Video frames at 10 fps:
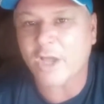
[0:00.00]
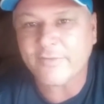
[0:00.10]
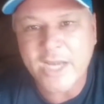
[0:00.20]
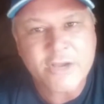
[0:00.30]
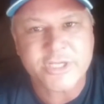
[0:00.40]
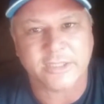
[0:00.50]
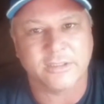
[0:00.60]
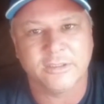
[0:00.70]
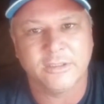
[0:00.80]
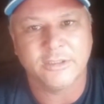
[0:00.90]
não é nova não,
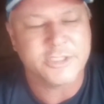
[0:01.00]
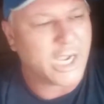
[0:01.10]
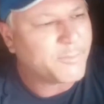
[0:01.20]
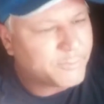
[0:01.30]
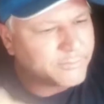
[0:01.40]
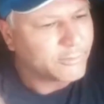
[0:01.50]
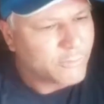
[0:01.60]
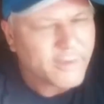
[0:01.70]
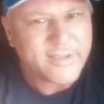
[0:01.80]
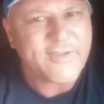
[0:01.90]
gente. Já,
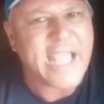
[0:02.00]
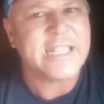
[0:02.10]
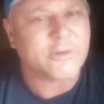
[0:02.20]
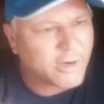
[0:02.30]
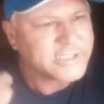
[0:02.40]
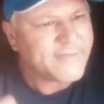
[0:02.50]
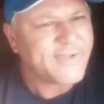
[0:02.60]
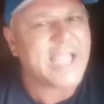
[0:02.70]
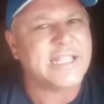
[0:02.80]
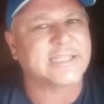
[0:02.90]
coisa velha, coisa
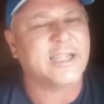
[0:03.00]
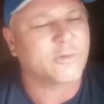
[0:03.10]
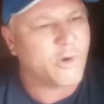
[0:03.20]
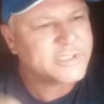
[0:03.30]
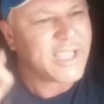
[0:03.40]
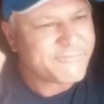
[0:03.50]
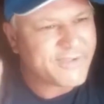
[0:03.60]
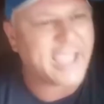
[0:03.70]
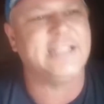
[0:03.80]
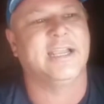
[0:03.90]
velha, tá? Coisa
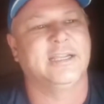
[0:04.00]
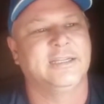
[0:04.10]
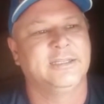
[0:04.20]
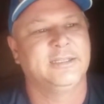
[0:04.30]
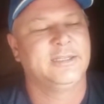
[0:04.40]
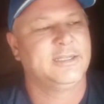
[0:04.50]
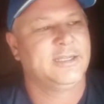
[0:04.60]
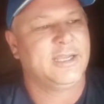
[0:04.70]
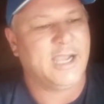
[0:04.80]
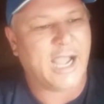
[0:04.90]
velha.
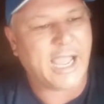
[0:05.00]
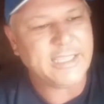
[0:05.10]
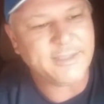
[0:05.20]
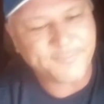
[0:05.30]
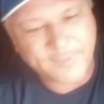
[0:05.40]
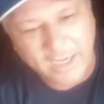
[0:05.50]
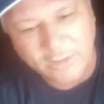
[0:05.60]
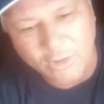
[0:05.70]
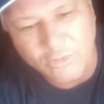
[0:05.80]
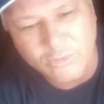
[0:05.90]
Aí
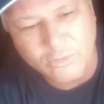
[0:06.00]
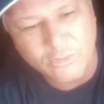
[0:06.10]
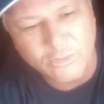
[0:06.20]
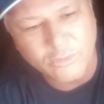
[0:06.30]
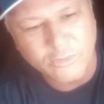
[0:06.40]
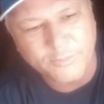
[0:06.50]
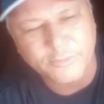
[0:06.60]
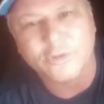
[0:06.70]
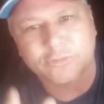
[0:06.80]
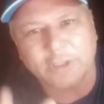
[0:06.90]
ralou o,
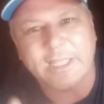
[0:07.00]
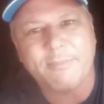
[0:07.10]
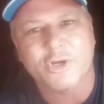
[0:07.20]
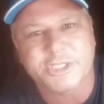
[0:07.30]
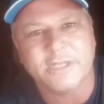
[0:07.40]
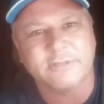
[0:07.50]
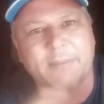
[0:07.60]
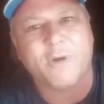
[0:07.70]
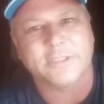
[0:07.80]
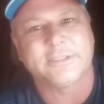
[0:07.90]
o, Não tô debochando
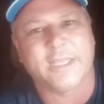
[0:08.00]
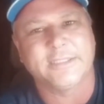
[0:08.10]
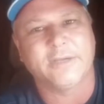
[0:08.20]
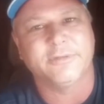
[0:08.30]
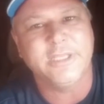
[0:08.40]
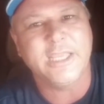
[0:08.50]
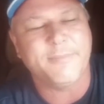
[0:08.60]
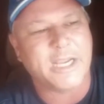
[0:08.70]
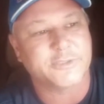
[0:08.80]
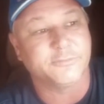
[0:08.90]
da moto da, da
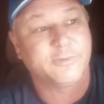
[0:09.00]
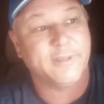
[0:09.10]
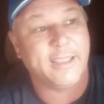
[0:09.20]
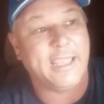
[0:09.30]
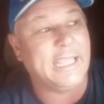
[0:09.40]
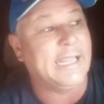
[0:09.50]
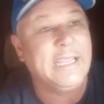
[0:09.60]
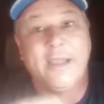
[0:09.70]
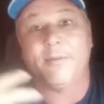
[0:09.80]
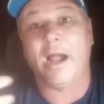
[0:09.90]
guria, mas é, é,
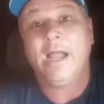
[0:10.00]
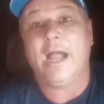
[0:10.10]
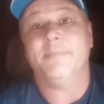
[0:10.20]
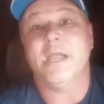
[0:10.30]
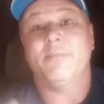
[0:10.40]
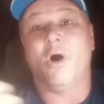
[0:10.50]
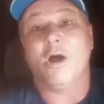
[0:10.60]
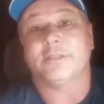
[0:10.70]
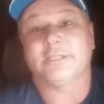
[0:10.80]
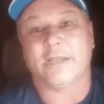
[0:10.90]
a minha
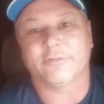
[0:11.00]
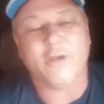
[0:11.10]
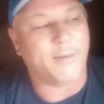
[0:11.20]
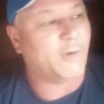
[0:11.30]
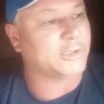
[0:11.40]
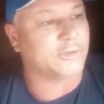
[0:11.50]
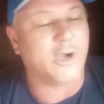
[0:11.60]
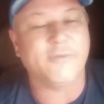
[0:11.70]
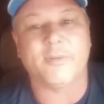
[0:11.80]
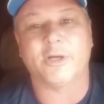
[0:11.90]
moto e tal, não uma moto
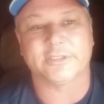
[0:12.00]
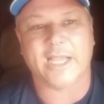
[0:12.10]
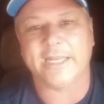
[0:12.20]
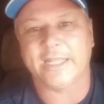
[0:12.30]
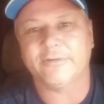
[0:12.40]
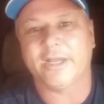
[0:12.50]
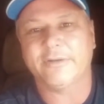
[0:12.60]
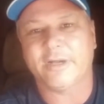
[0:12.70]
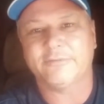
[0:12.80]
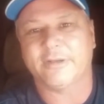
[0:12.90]
nova, uma moto cara, era,
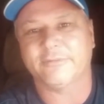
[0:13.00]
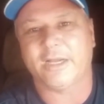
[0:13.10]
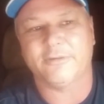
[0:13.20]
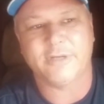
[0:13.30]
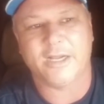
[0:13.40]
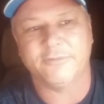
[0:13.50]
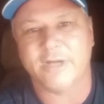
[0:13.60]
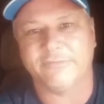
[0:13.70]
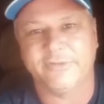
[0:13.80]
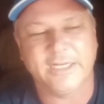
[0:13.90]
era uma, uma, uma,
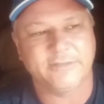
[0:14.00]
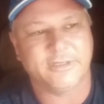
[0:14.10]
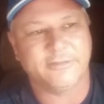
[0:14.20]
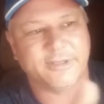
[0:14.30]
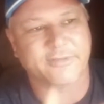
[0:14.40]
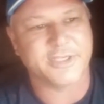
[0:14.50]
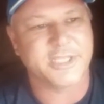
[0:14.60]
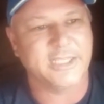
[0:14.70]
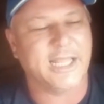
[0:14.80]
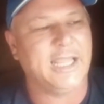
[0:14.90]
uma fã, uma, uma
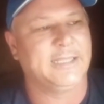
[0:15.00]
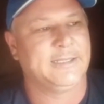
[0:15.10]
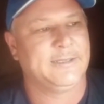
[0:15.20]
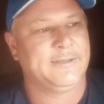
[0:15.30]
CG lá